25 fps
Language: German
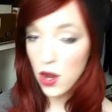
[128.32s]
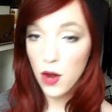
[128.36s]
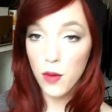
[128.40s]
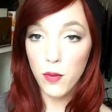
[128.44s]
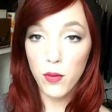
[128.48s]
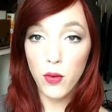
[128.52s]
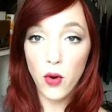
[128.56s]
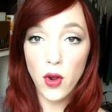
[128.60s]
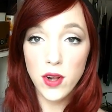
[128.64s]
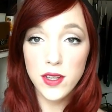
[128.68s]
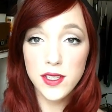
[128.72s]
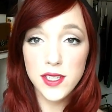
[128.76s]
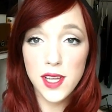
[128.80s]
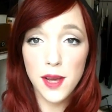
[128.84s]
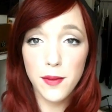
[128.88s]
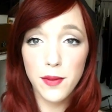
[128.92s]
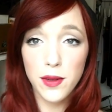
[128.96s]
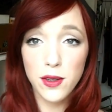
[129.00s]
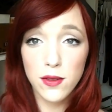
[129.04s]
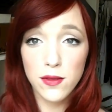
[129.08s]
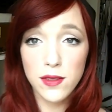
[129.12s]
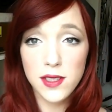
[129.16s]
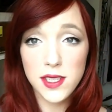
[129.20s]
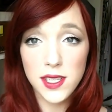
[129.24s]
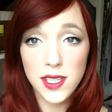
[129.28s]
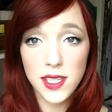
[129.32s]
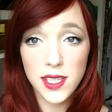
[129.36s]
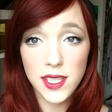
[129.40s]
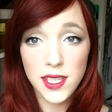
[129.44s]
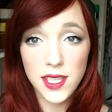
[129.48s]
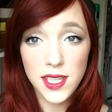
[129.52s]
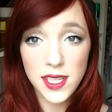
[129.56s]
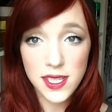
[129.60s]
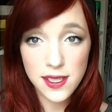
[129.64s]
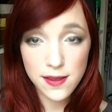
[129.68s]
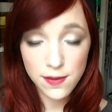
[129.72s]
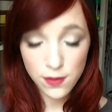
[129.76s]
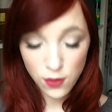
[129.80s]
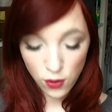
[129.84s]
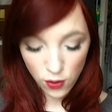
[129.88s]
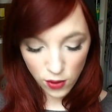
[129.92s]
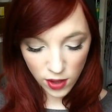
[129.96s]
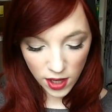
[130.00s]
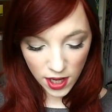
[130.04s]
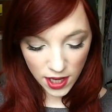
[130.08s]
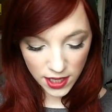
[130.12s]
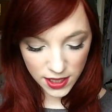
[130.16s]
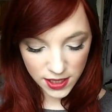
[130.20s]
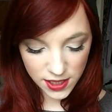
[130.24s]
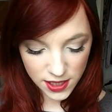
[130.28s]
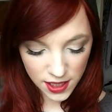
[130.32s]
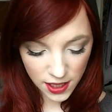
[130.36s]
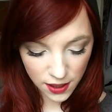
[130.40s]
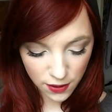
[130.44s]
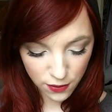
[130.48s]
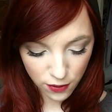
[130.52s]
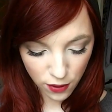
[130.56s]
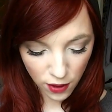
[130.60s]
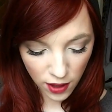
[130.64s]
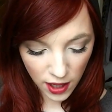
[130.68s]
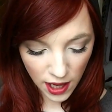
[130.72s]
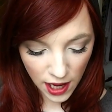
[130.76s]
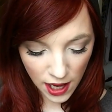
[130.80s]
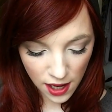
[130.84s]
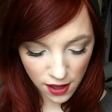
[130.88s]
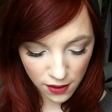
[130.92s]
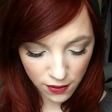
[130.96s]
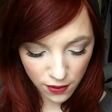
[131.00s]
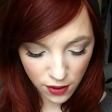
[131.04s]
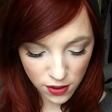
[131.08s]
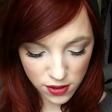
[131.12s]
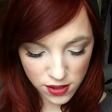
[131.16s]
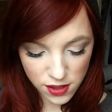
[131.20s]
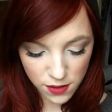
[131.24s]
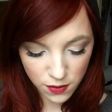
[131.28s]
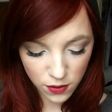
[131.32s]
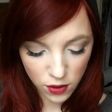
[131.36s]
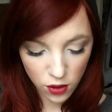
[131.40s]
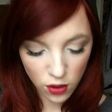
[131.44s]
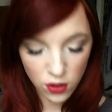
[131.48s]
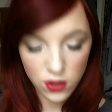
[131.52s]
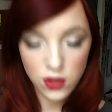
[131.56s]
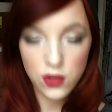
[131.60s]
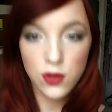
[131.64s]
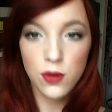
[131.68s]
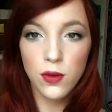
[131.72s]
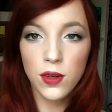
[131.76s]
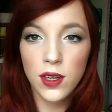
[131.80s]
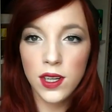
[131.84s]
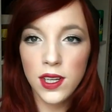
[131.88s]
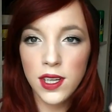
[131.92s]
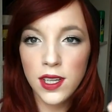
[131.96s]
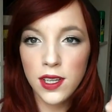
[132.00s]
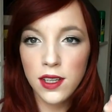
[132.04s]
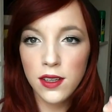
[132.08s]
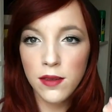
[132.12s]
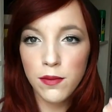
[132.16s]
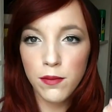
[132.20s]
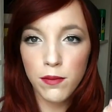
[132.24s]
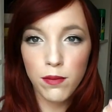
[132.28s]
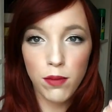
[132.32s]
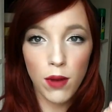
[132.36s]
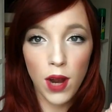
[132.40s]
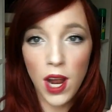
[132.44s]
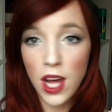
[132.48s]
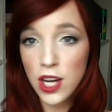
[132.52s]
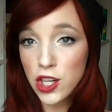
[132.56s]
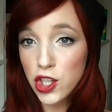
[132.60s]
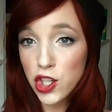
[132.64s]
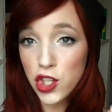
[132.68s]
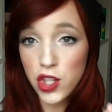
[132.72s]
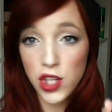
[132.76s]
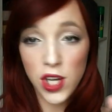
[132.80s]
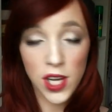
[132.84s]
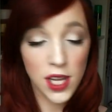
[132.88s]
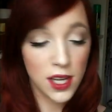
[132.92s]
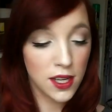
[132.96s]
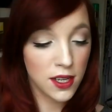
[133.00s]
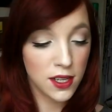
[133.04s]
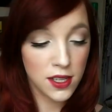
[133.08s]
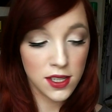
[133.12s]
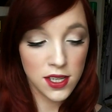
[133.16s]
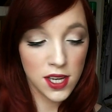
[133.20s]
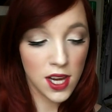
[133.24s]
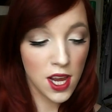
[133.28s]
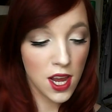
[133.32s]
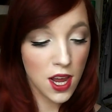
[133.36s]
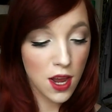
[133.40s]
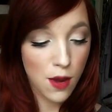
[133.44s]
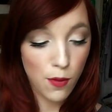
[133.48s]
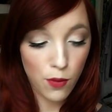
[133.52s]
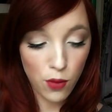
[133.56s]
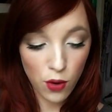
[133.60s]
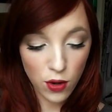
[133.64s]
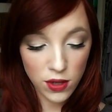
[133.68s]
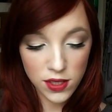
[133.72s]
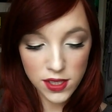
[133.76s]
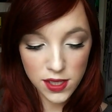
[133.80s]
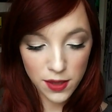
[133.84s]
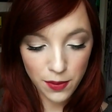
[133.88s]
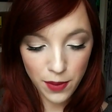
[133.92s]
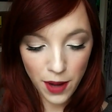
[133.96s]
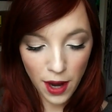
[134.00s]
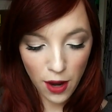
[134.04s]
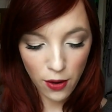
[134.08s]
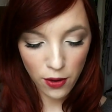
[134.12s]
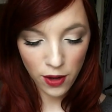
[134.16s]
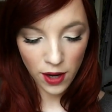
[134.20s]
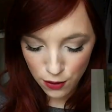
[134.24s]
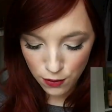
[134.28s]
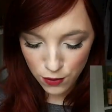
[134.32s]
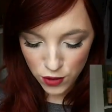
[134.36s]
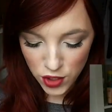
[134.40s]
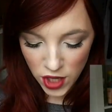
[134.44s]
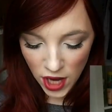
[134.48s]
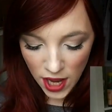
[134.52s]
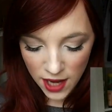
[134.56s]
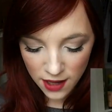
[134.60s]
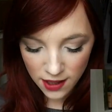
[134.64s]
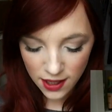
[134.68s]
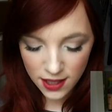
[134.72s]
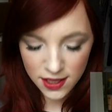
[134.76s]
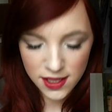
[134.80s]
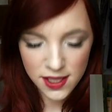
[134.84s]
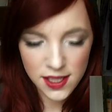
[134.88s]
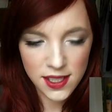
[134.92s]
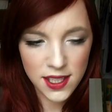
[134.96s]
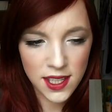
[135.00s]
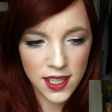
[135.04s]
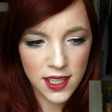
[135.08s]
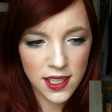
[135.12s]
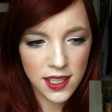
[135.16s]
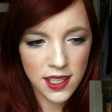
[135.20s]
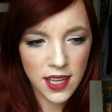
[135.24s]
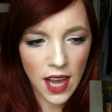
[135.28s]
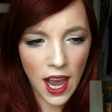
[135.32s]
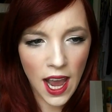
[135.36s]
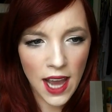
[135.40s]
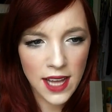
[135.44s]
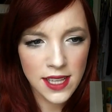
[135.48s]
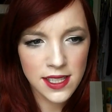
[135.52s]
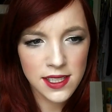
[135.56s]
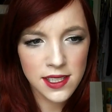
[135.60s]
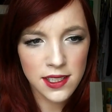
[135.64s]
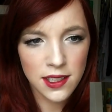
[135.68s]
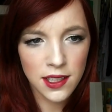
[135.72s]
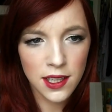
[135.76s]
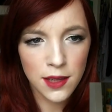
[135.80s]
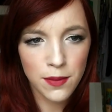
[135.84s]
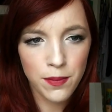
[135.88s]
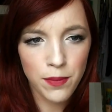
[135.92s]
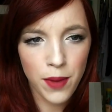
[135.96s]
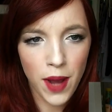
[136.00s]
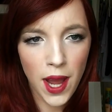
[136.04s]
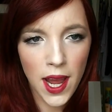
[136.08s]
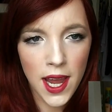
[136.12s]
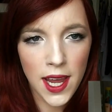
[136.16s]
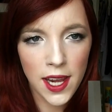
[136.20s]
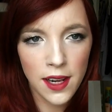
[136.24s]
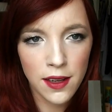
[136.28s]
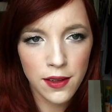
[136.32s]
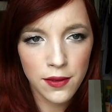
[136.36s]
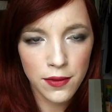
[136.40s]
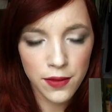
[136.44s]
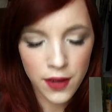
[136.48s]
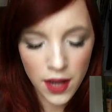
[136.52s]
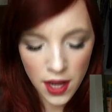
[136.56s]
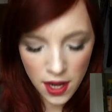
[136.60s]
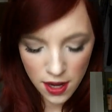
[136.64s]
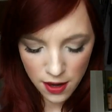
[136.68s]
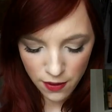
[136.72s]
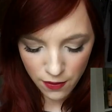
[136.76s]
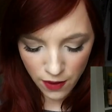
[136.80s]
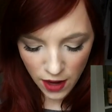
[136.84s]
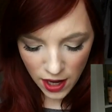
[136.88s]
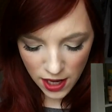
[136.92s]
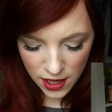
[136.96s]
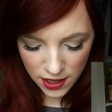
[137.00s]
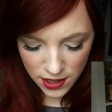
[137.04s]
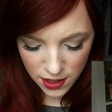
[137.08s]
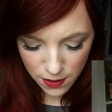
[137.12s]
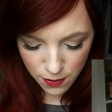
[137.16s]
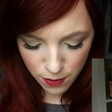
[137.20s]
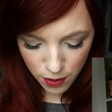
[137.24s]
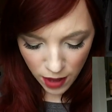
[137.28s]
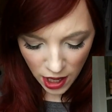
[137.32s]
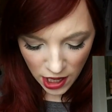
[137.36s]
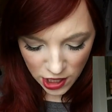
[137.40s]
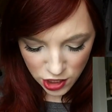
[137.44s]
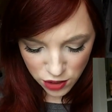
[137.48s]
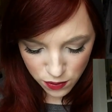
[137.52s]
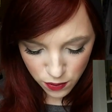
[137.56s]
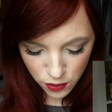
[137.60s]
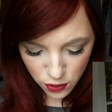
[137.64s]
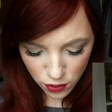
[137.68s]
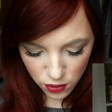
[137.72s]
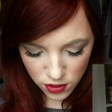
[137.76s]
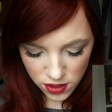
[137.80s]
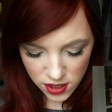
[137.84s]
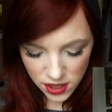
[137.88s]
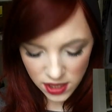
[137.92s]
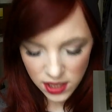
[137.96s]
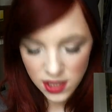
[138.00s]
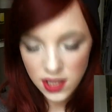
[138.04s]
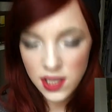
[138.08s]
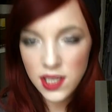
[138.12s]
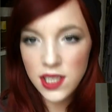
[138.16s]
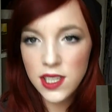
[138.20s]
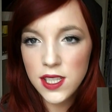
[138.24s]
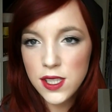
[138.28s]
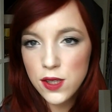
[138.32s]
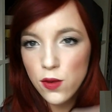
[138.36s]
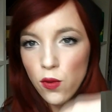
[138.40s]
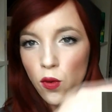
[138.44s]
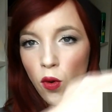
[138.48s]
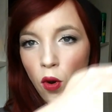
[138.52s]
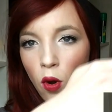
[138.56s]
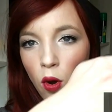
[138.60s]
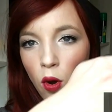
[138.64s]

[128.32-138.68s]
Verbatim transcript: Bronzer benutze ich diesen Monat, den von e.l.f. aus dem Contouring Blush and Bronzing Powder. Ähm, schade, dass es den nicht einzeln gibt bei e.l.f., weil den Blush benutze ich nicht so